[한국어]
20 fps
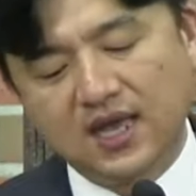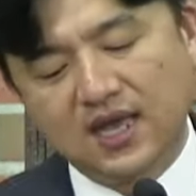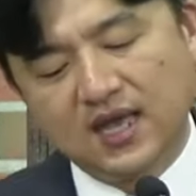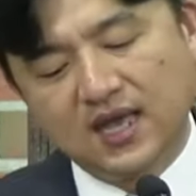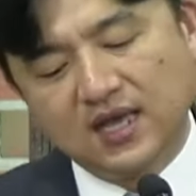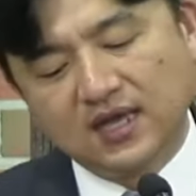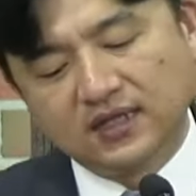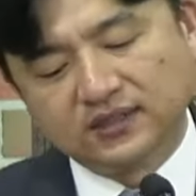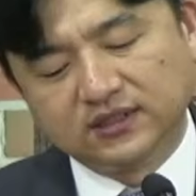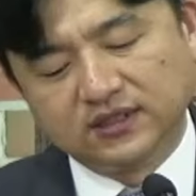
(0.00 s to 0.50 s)

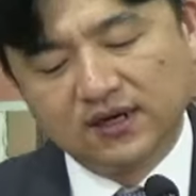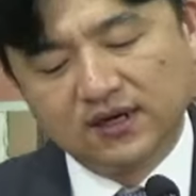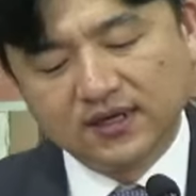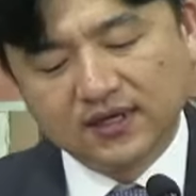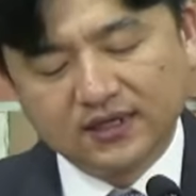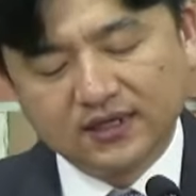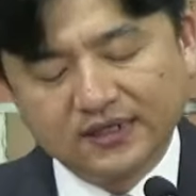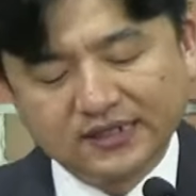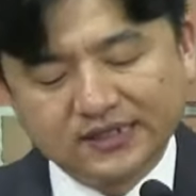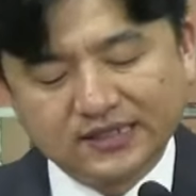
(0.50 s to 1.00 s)

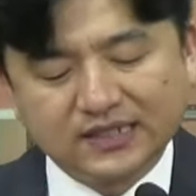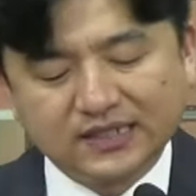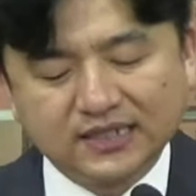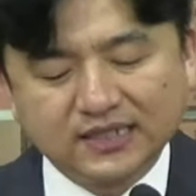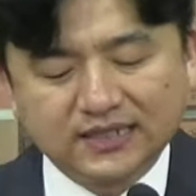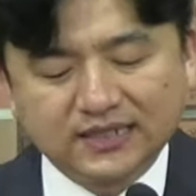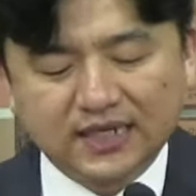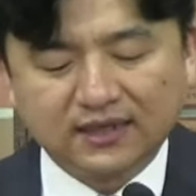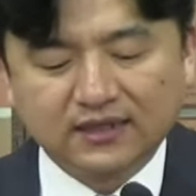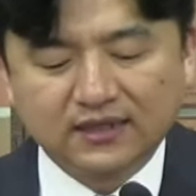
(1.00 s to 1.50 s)
절기를
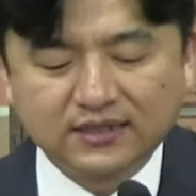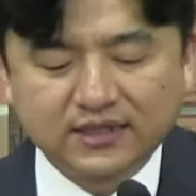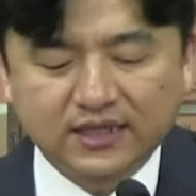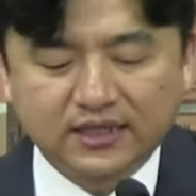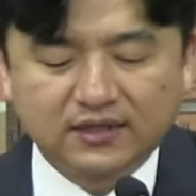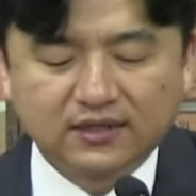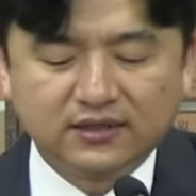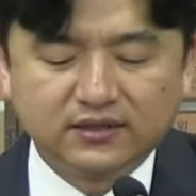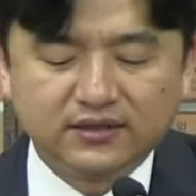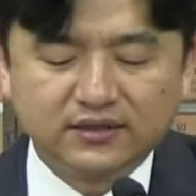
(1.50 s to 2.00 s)
지키지 않는
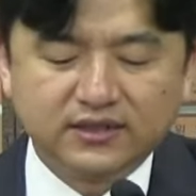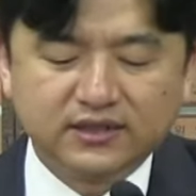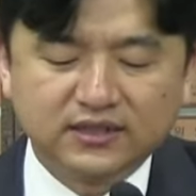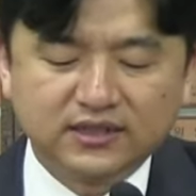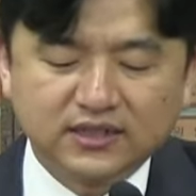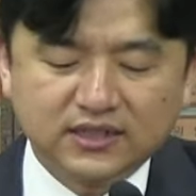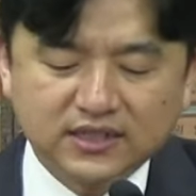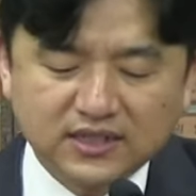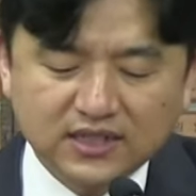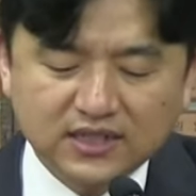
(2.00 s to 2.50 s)
자들은
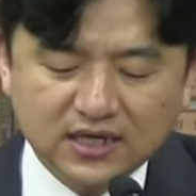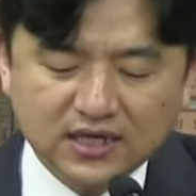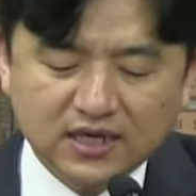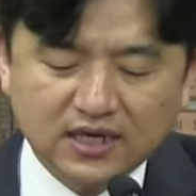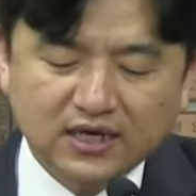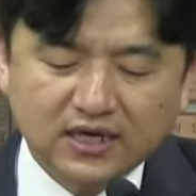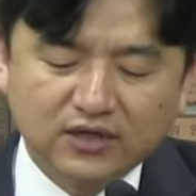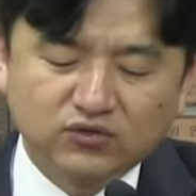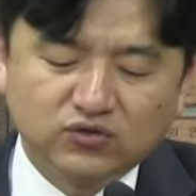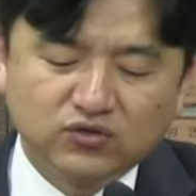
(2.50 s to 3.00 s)
신약의
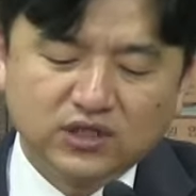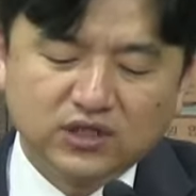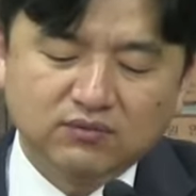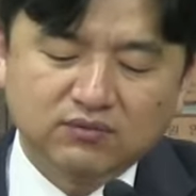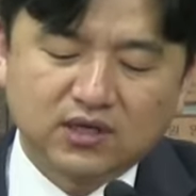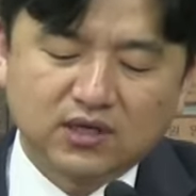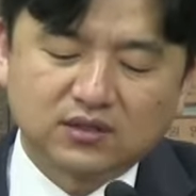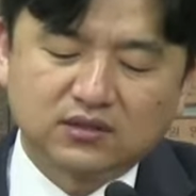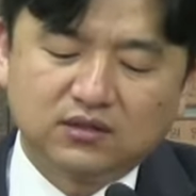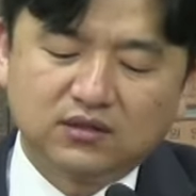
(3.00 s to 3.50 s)

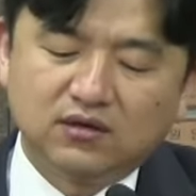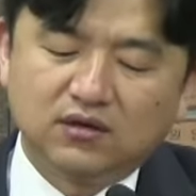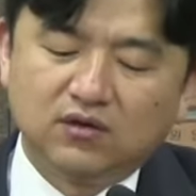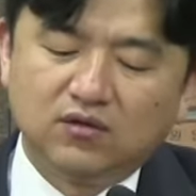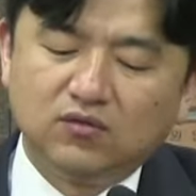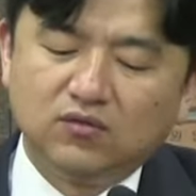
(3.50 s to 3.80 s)
예수님께서